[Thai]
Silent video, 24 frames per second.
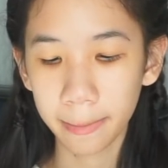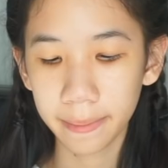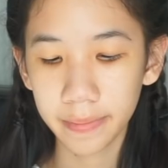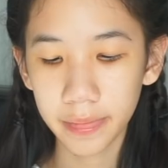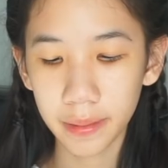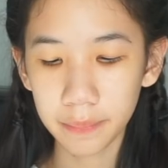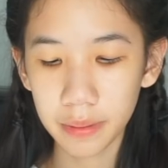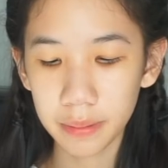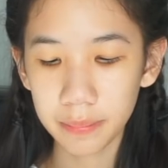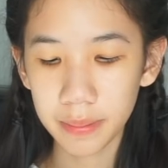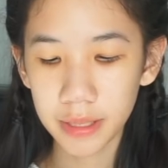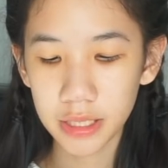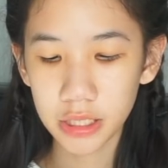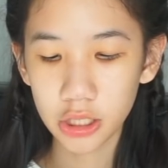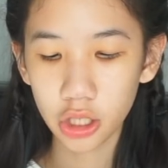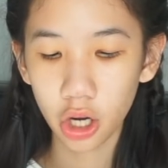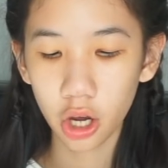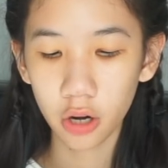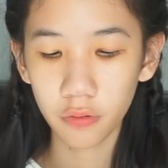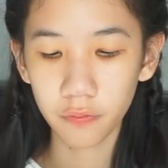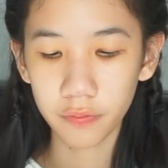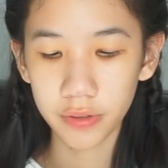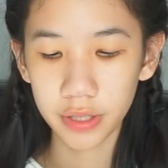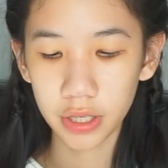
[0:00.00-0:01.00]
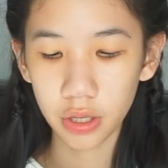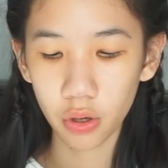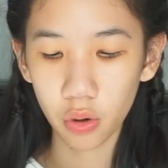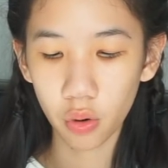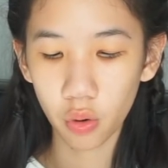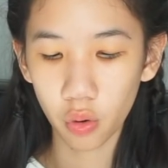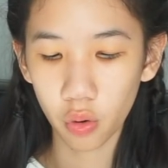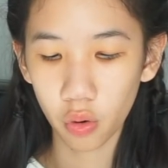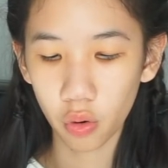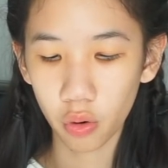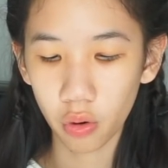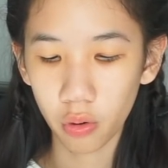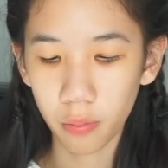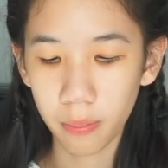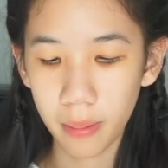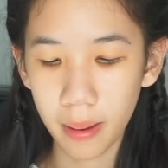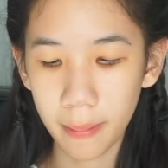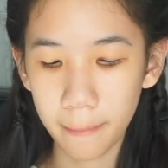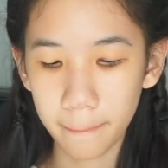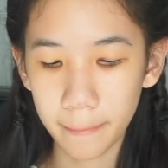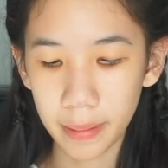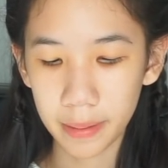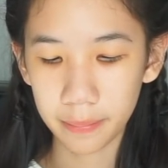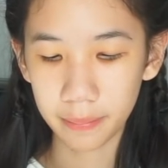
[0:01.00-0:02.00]
จะมีเป็นช็อตวิดีโอแบ
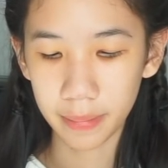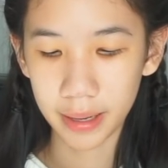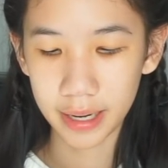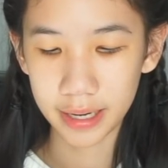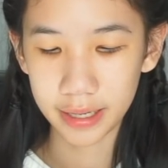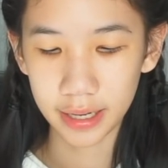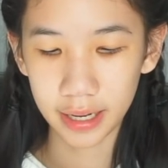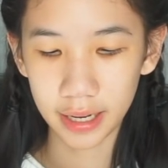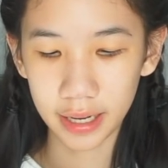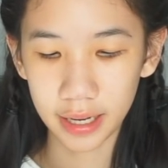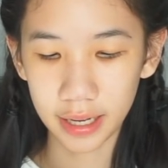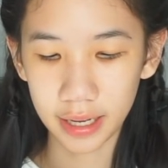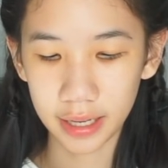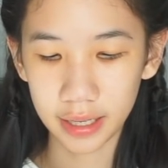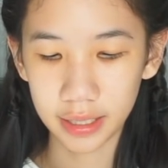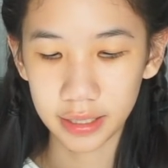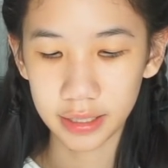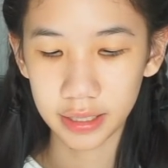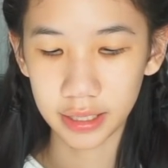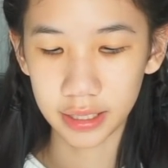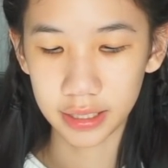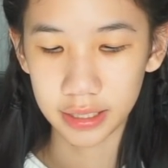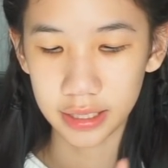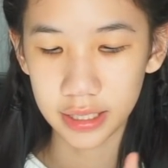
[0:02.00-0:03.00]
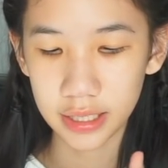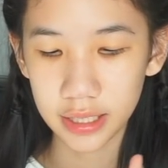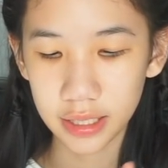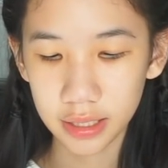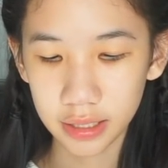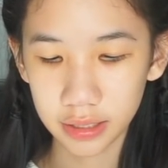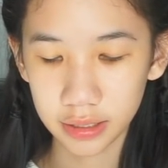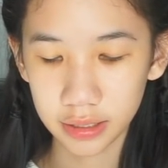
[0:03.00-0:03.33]
บใหม่ๆนะคะ อย่างนี้